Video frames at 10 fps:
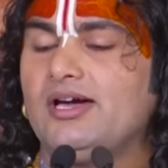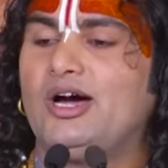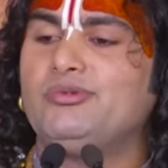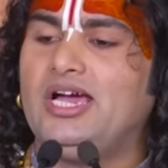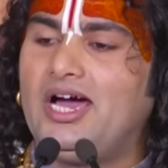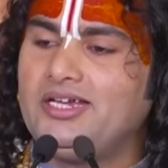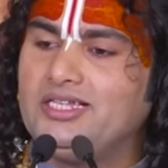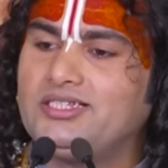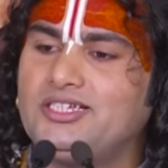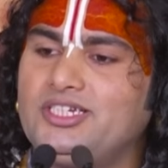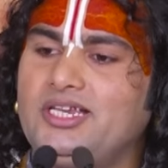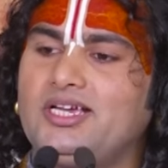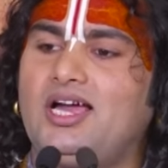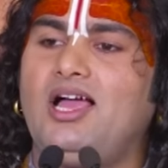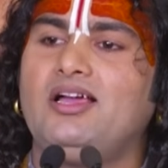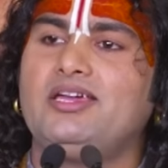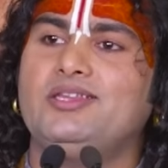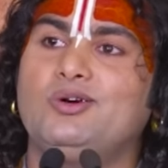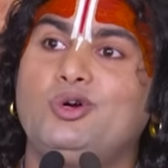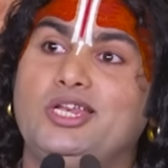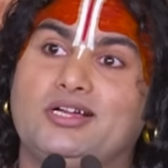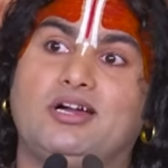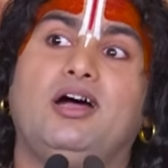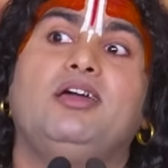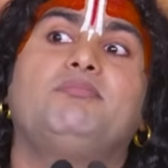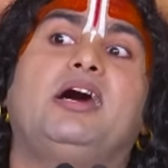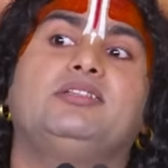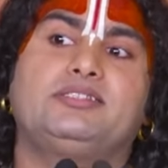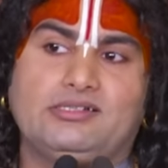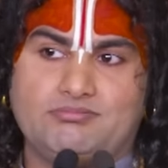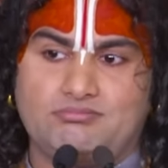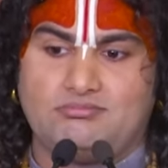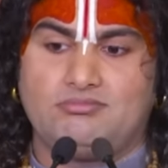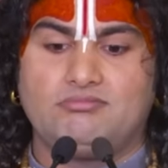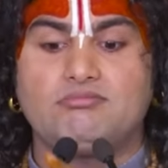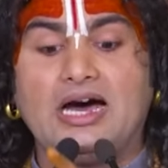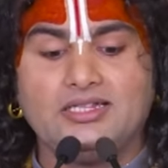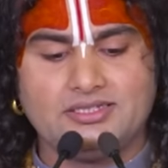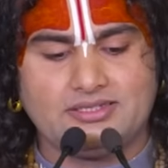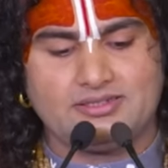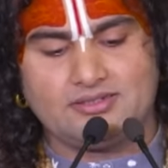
अब यहां नेताजी ने कहा कि देखो लिखा है मानसम मांस